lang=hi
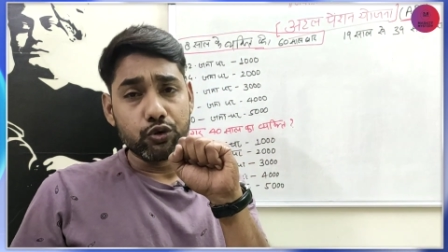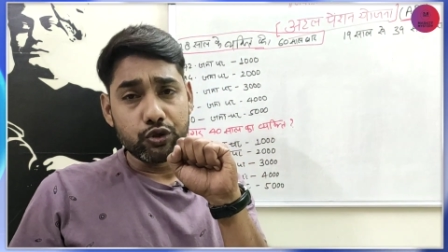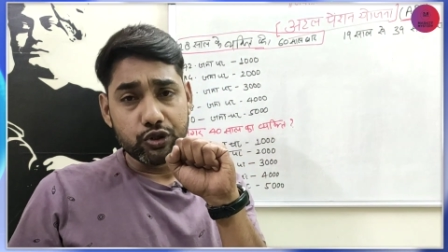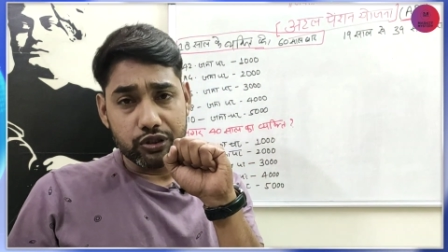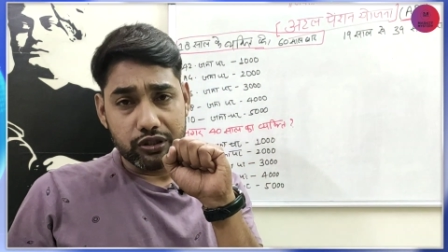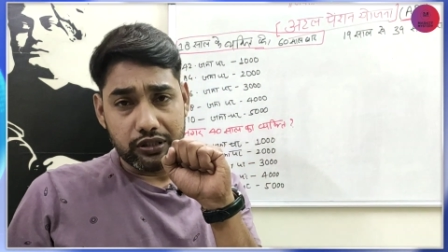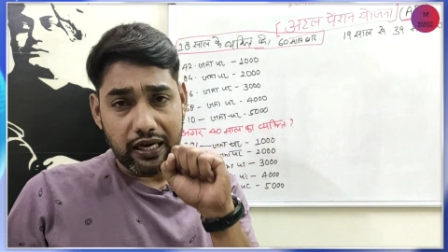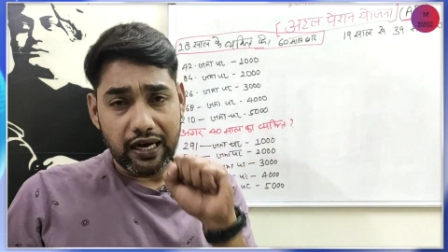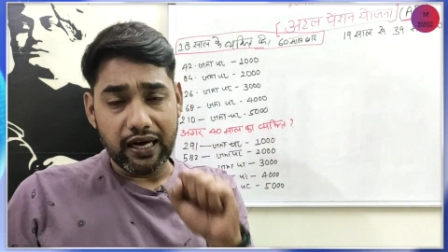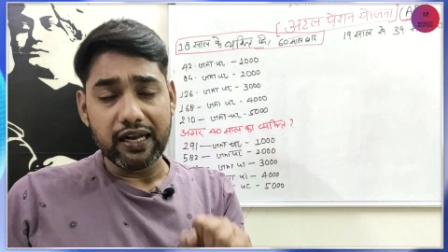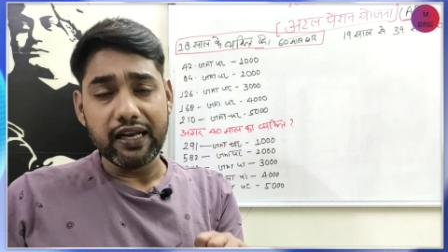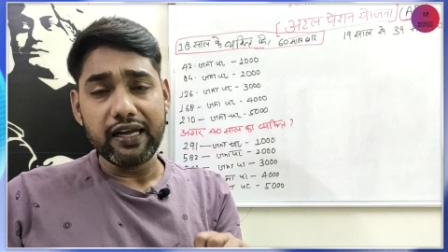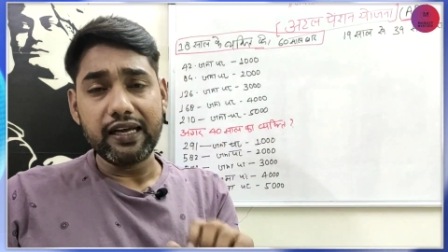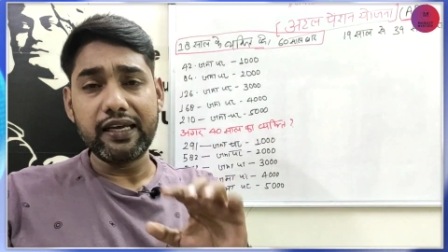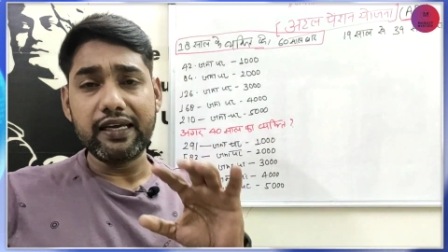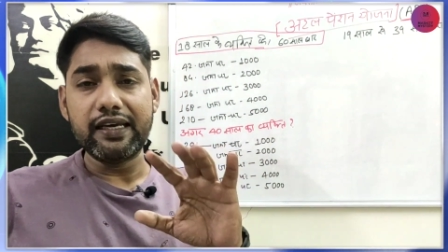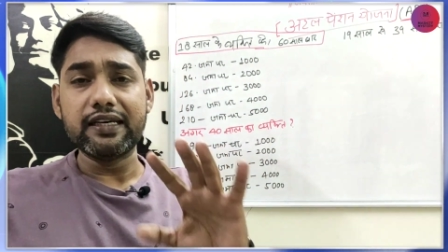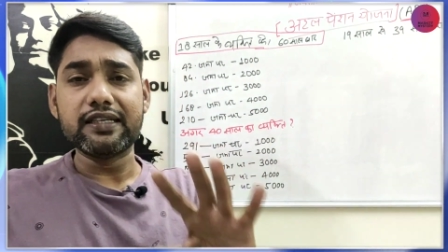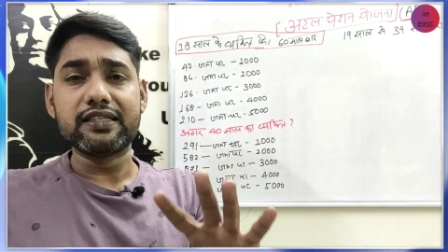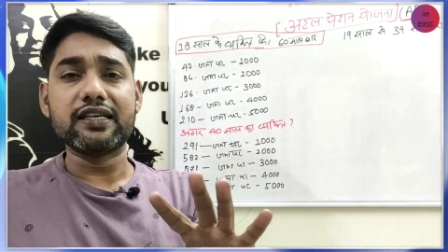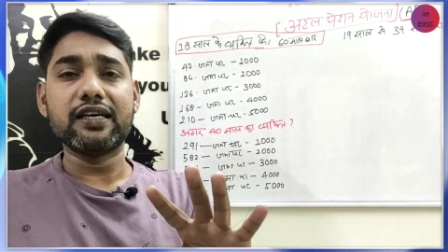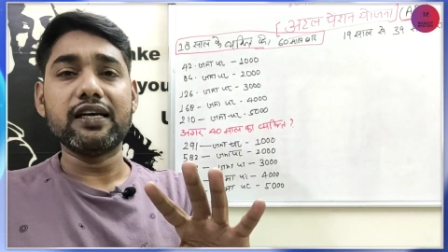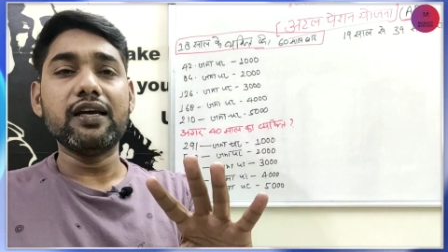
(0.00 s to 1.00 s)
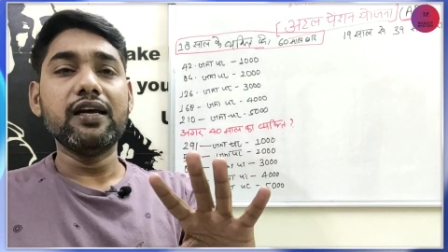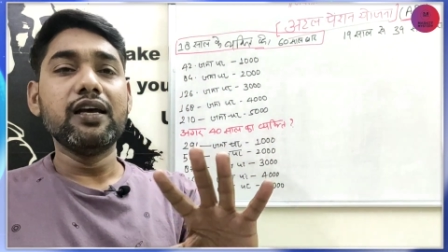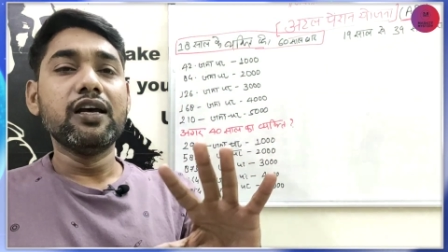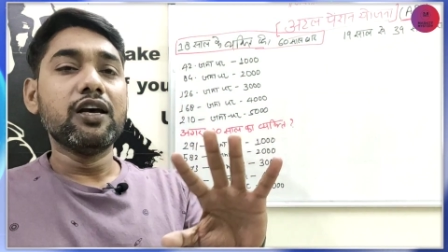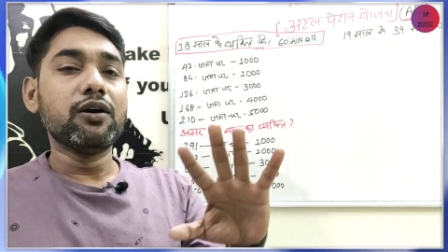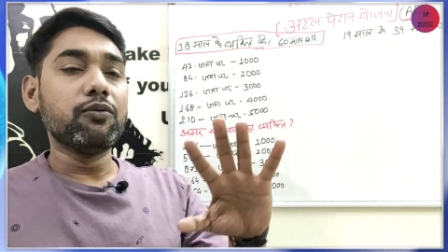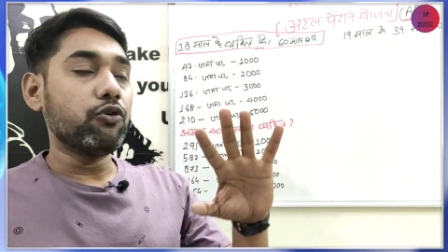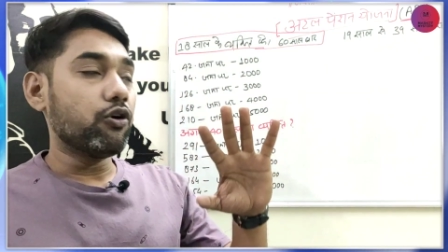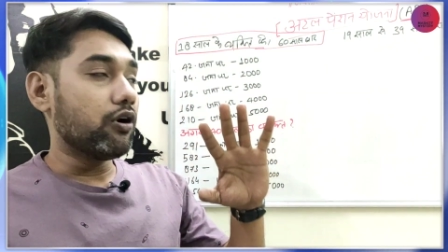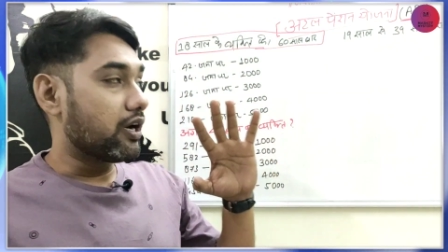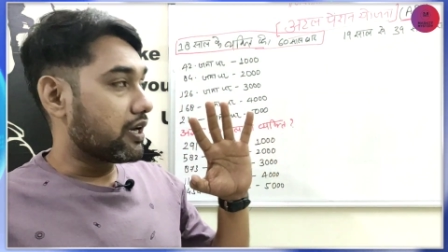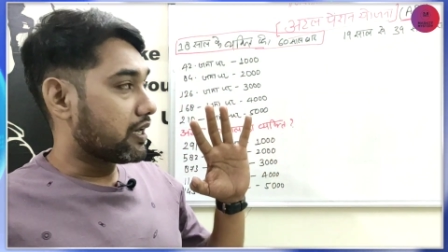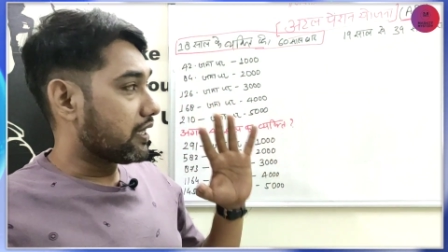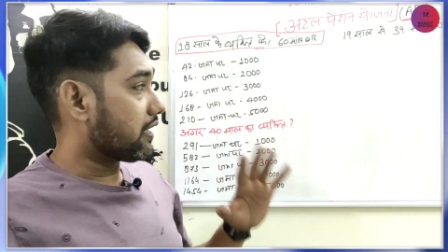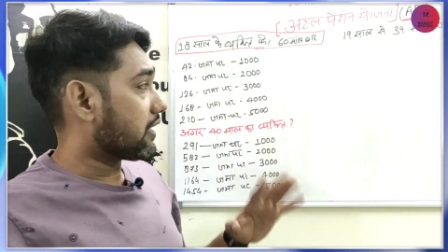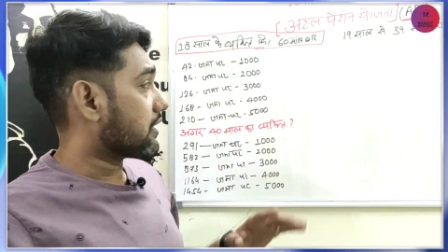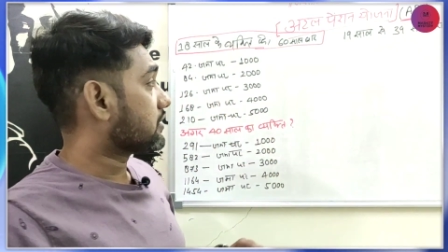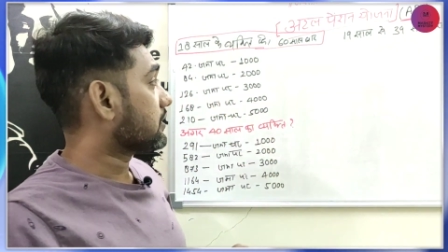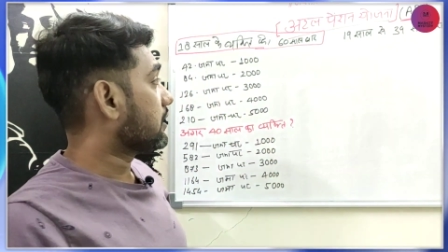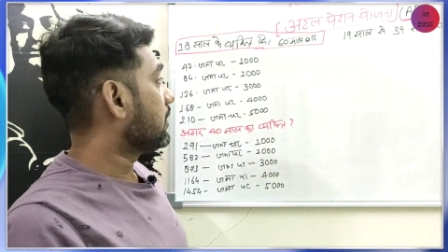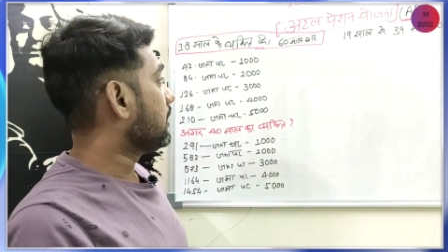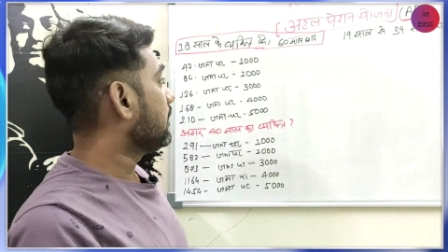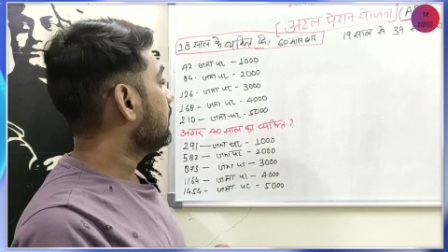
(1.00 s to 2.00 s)
जो साल है एज है वो
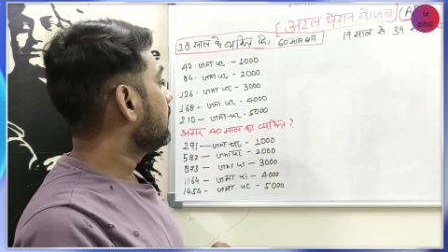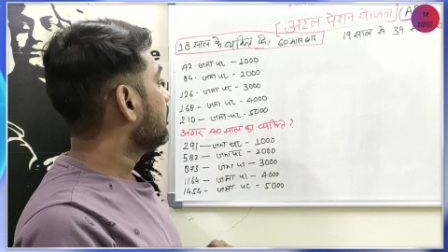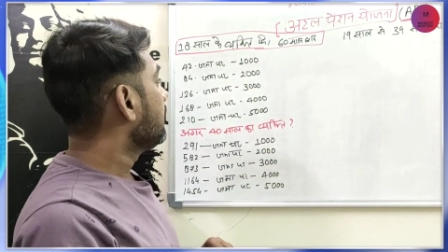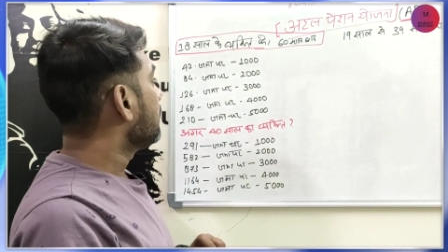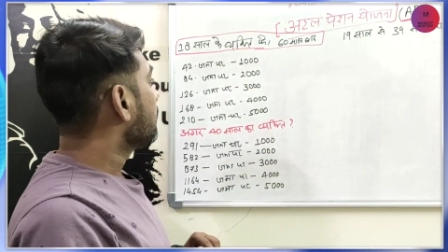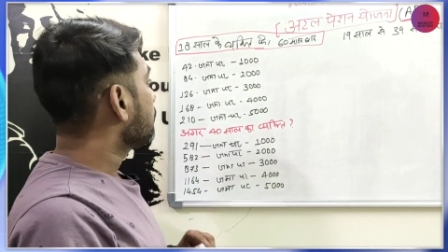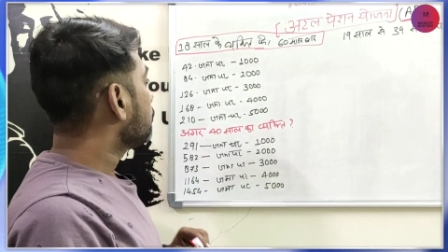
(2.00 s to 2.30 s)
18 साल है